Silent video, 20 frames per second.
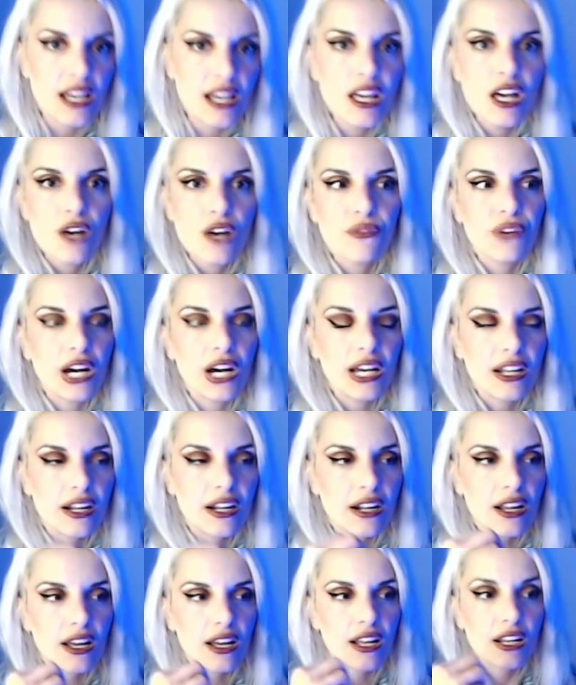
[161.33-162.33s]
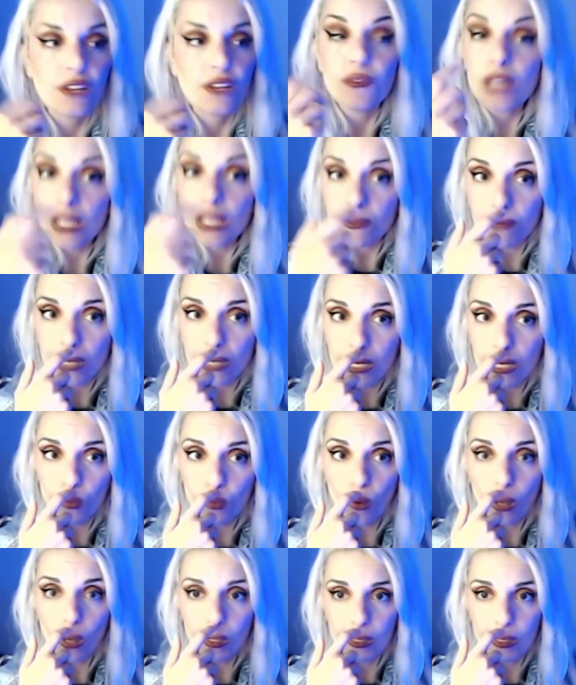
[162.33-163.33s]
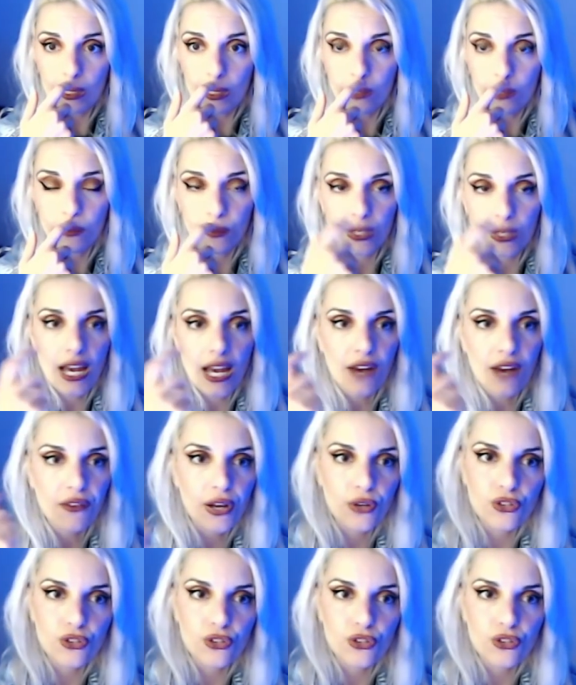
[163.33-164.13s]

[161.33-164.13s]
far rivivere i luoghi in cui avevano